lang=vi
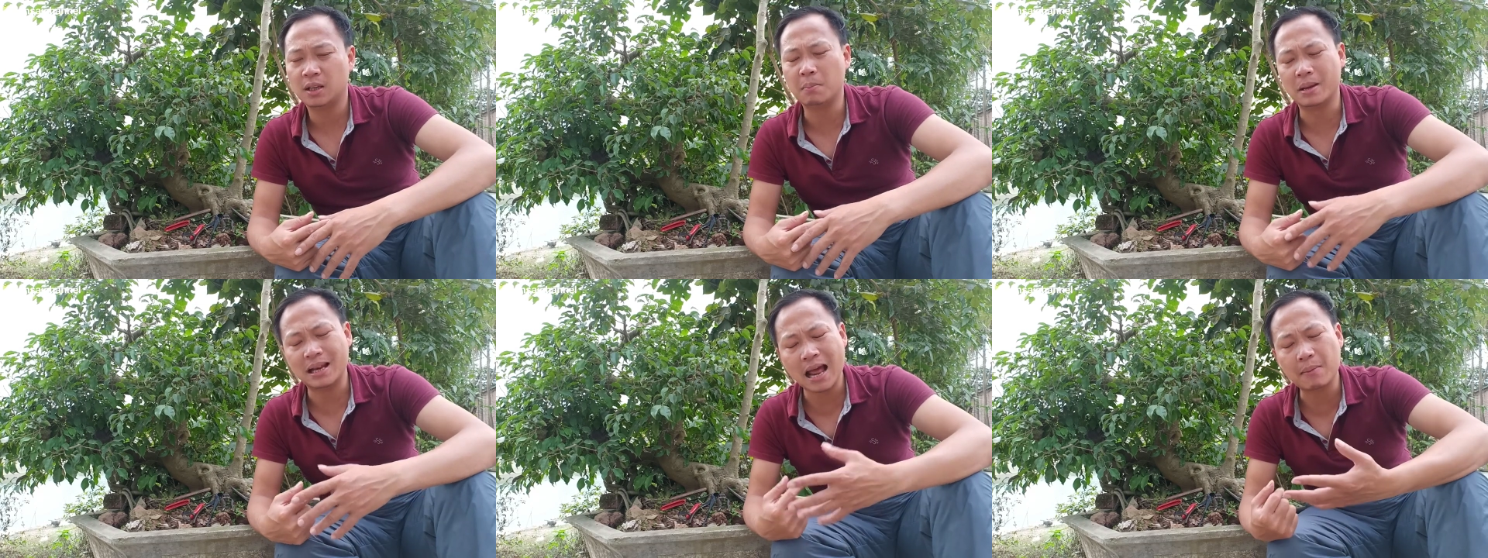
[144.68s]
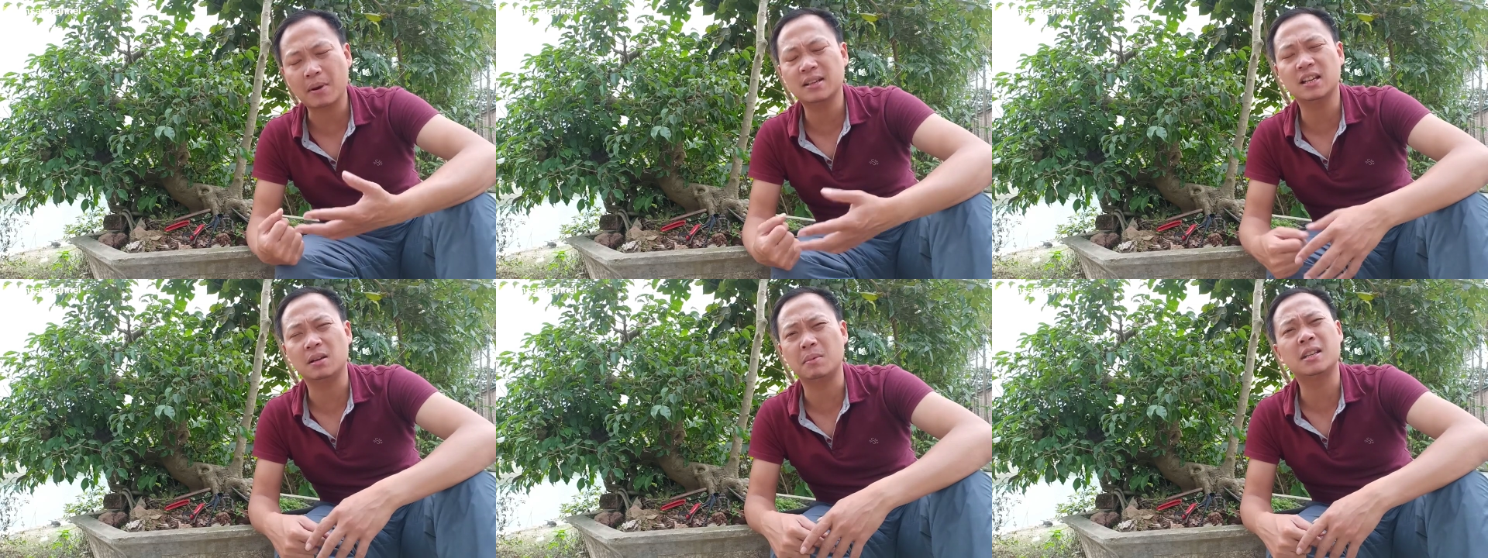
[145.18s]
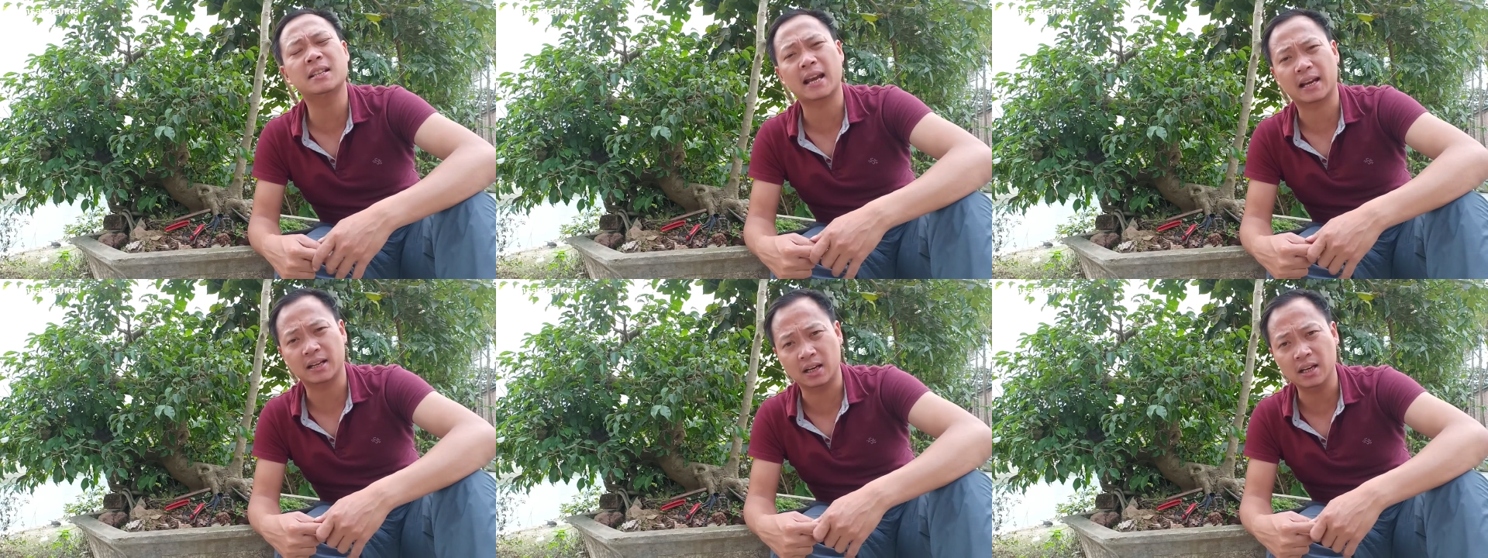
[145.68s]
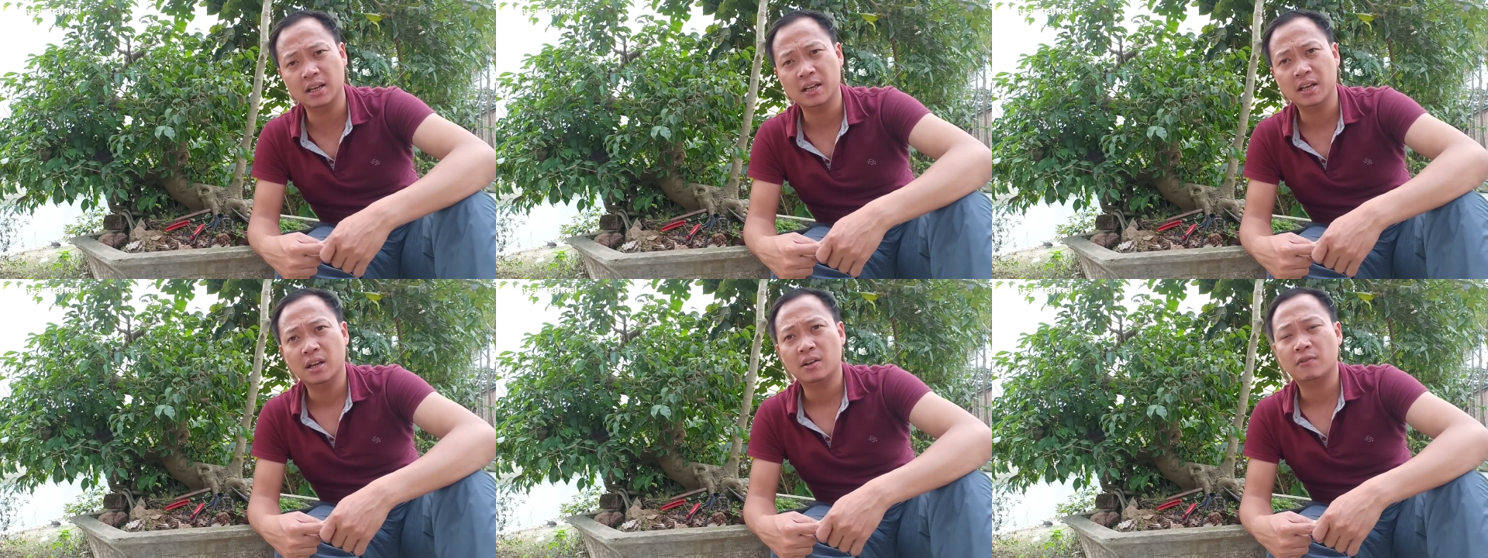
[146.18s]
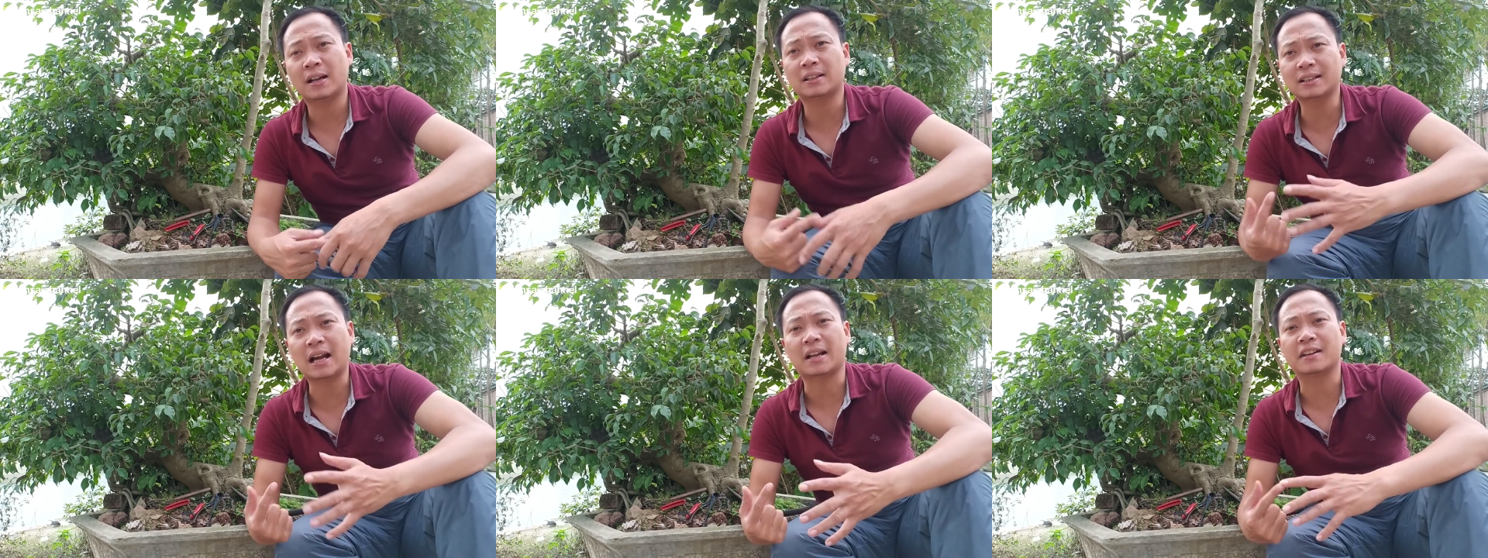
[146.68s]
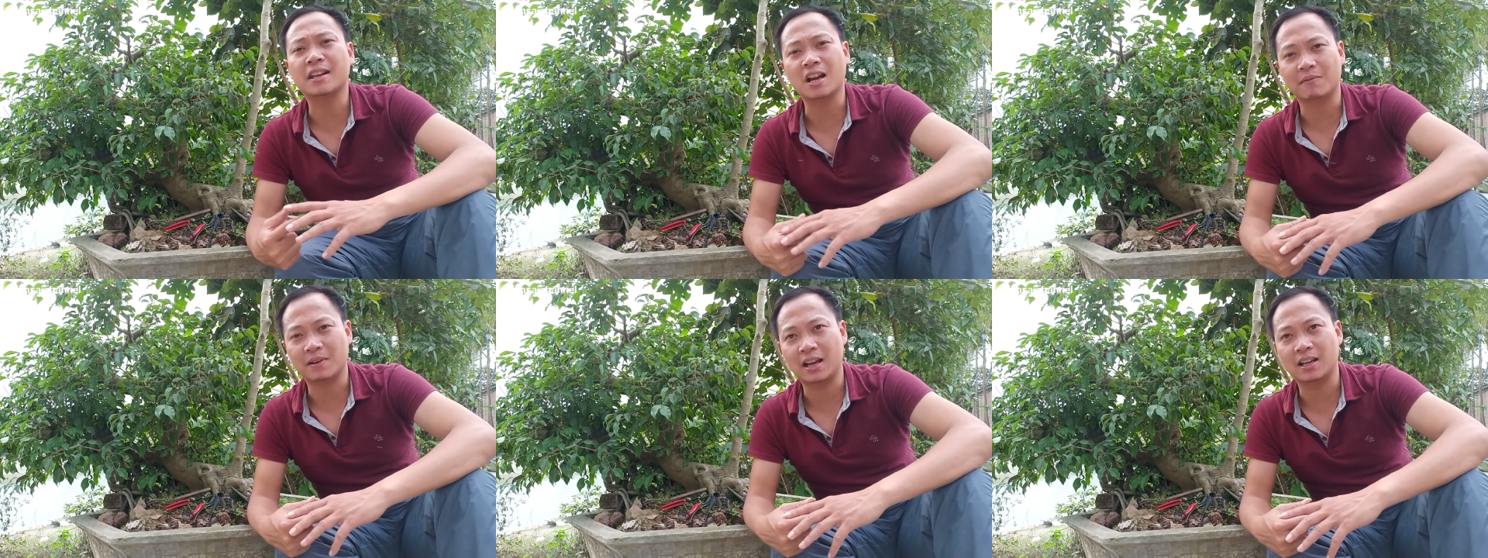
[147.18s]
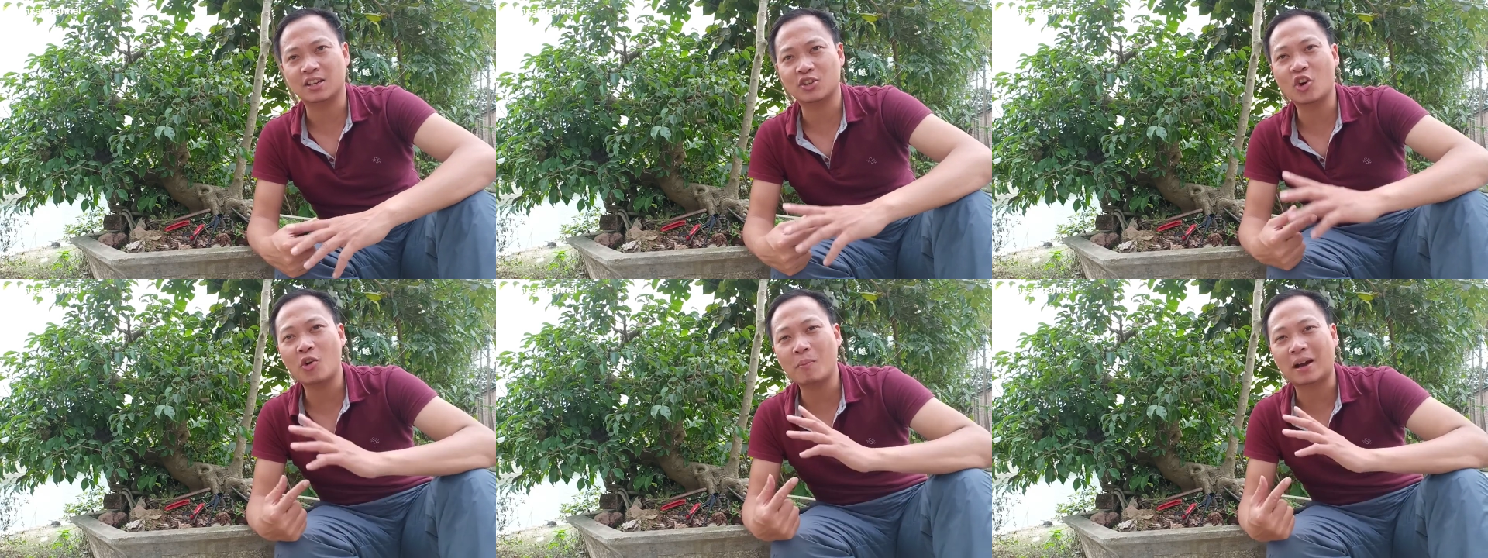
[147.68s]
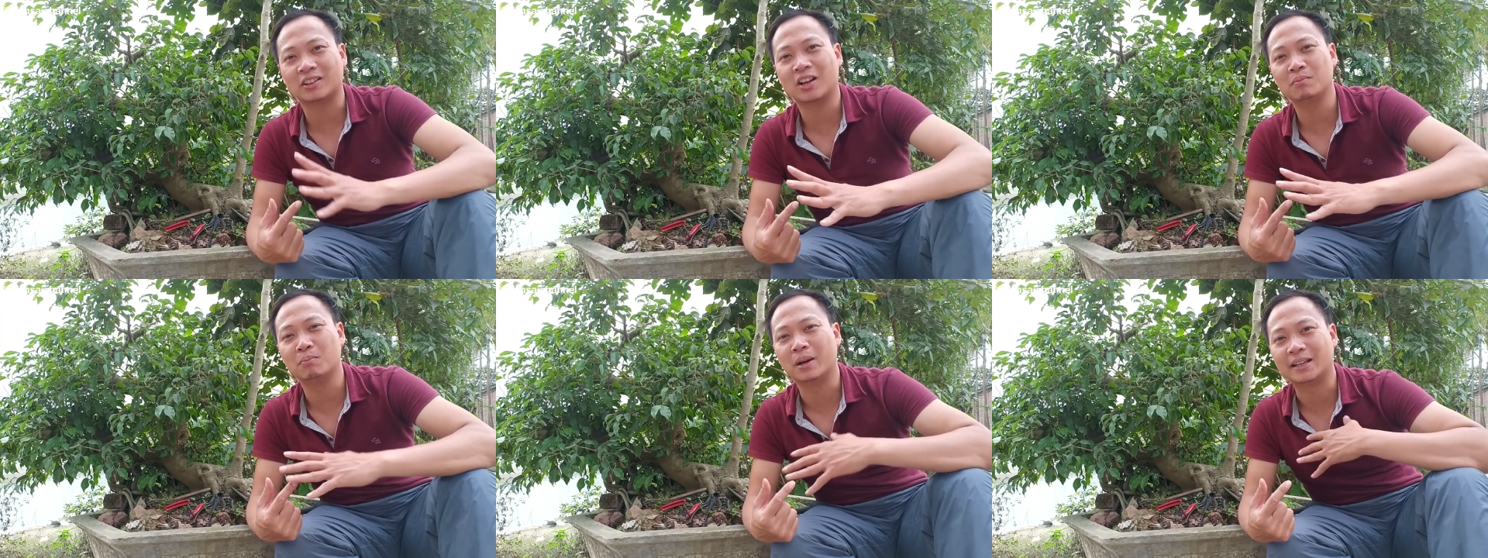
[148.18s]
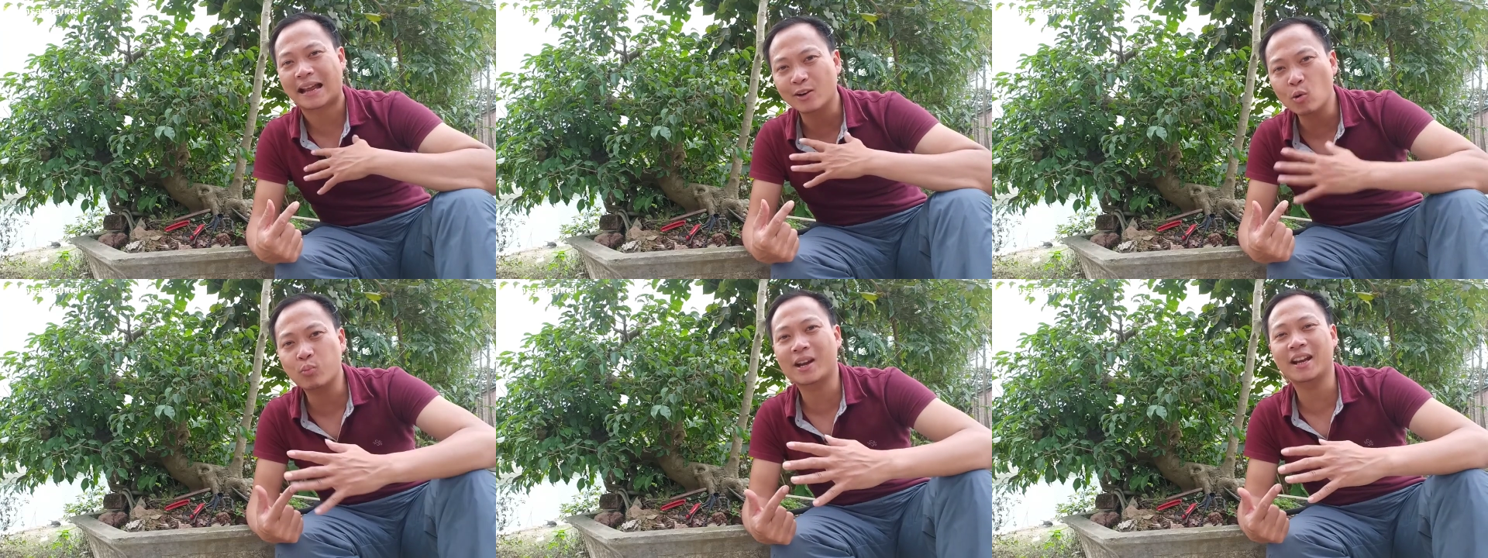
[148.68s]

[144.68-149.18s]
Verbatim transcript: thì mình làm cái gì thì mình chia sẻ cái đấy và tất cả những kinh nghiệm này thì do bản thân mình đã đúc